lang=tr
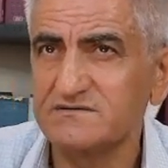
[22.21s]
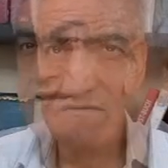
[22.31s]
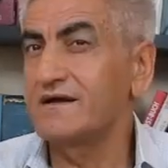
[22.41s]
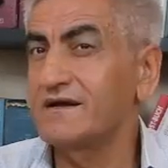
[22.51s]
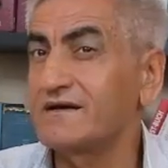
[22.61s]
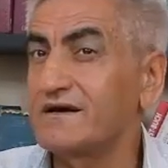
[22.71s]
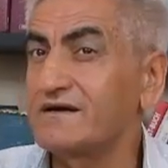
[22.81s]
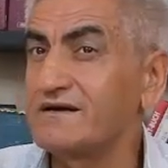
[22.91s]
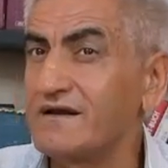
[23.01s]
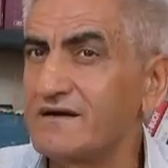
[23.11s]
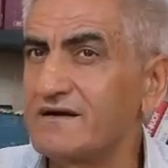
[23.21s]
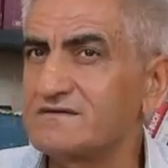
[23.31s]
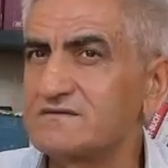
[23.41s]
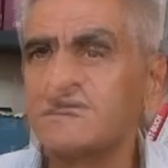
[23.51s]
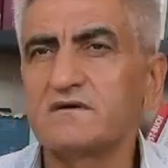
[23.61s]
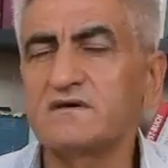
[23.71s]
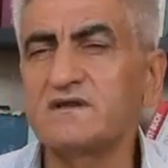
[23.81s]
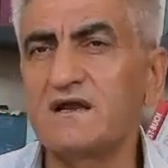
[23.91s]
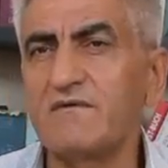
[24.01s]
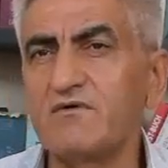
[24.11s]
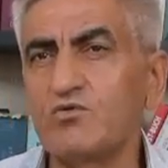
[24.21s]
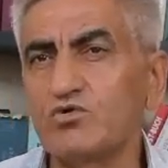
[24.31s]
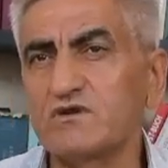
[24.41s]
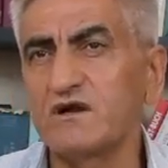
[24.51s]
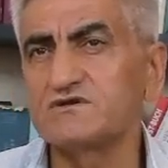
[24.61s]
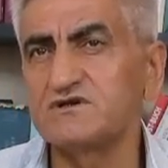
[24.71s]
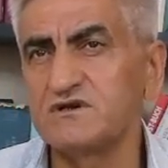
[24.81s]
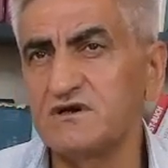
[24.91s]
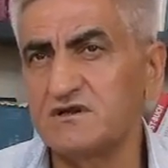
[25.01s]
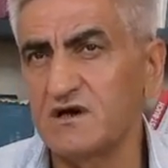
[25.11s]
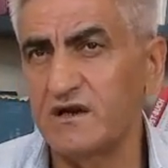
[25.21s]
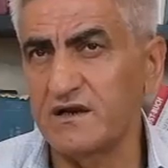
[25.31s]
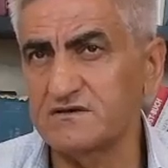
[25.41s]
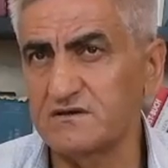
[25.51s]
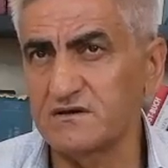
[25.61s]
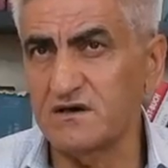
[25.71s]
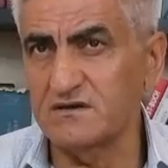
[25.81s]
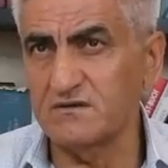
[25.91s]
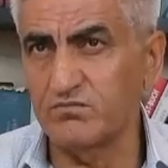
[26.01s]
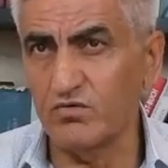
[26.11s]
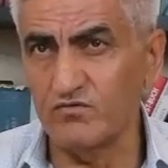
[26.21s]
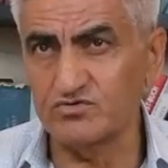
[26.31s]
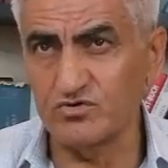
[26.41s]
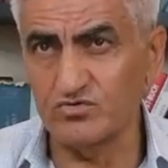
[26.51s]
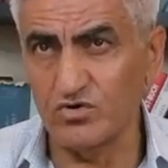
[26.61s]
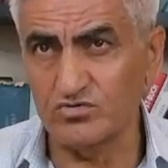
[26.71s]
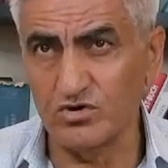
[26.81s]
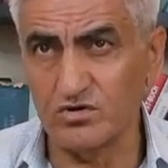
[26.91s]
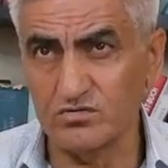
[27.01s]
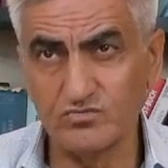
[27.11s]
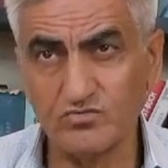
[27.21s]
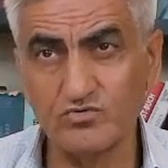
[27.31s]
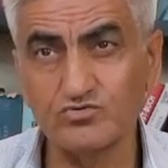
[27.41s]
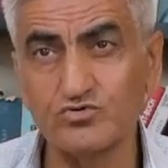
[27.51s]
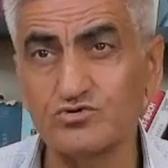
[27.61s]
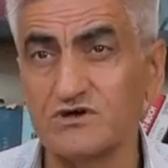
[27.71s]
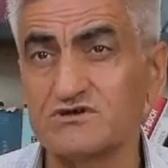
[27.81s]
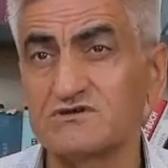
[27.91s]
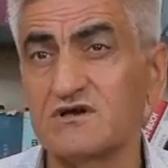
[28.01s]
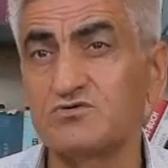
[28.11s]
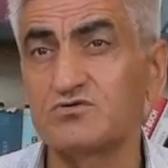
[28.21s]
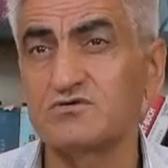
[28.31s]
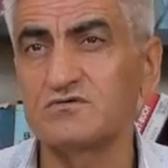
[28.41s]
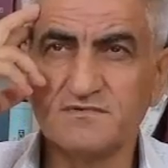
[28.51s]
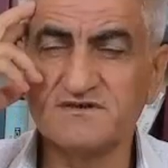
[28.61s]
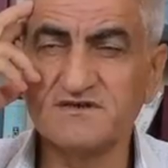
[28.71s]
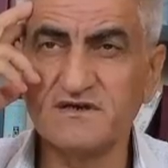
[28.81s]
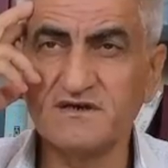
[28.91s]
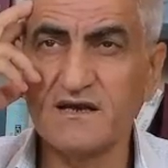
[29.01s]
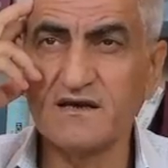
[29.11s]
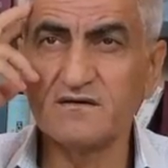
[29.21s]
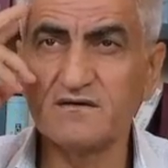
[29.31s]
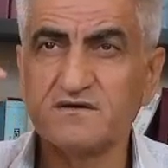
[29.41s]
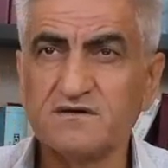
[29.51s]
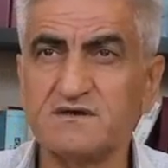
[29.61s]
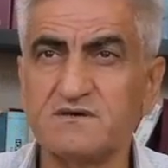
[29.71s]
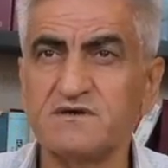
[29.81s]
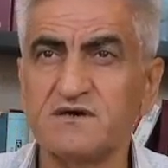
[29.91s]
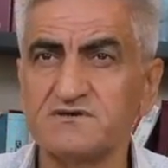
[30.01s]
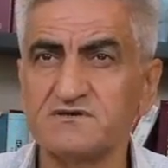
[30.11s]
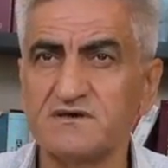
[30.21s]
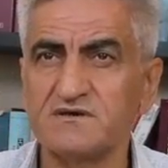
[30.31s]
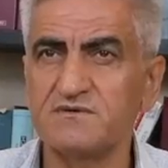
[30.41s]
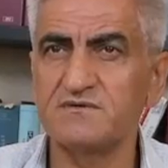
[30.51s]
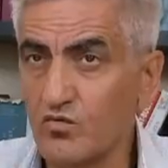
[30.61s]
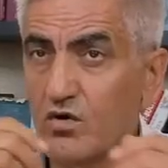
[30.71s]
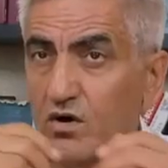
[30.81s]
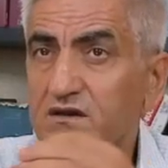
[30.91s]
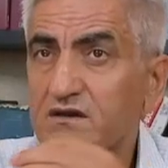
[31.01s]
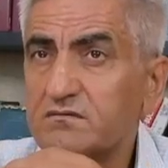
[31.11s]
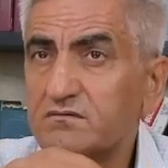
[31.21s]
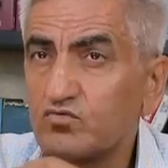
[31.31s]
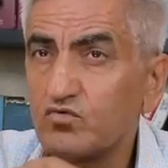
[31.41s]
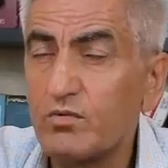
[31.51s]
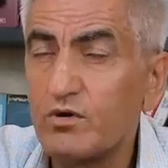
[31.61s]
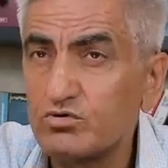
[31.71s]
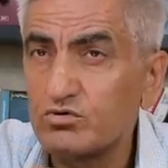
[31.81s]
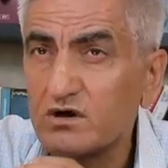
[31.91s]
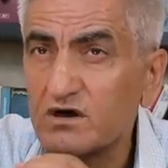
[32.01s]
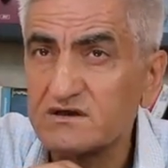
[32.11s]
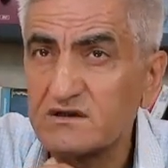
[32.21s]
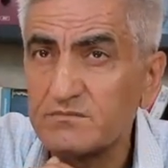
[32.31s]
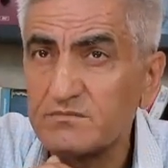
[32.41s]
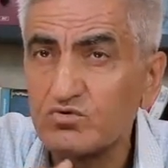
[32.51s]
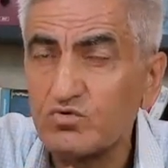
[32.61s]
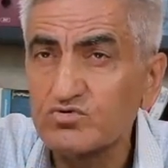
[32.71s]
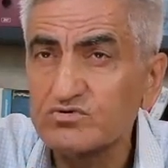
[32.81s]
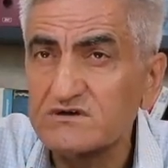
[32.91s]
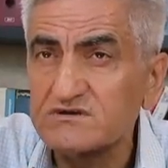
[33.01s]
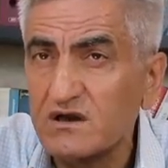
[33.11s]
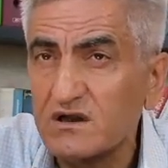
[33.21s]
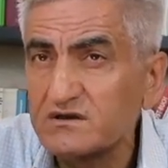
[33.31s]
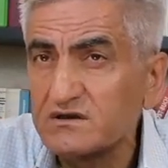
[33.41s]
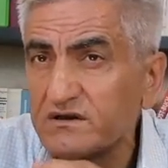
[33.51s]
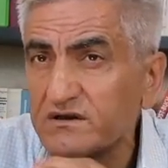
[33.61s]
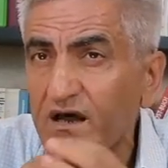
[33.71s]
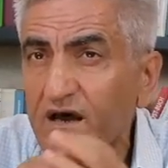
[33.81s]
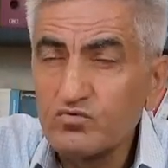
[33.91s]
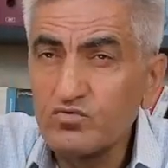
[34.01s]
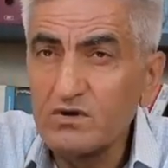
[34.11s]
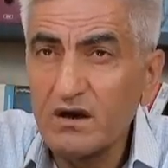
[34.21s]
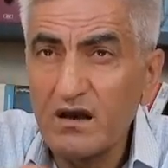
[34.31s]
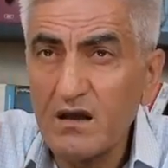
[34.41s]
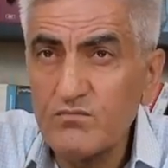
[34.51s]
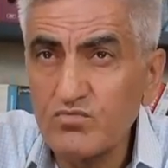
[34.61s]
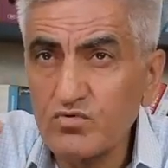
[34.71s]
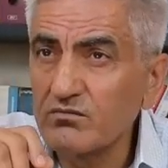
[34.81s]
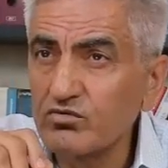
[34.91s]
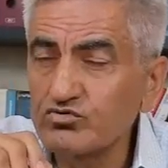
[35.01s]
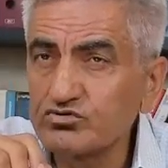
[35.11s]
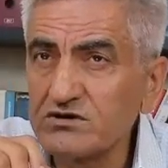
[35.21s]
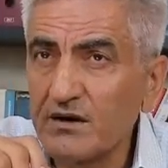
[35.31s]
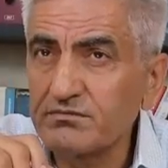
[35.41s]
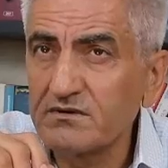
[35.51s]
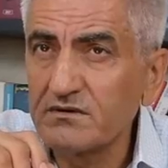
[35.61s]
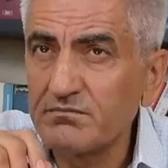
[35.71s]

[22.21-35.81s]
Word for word: Erikenin erinesin. Ritalemi Montalcini İtalyan asıllı kadın profesör doktor 103 yaşında diyor ki zihnen 20 yaşında gibiyim. O kadın Nobel ödülü kazandı. 1986 yılında dünyanın en büyük buluşunu yaptı.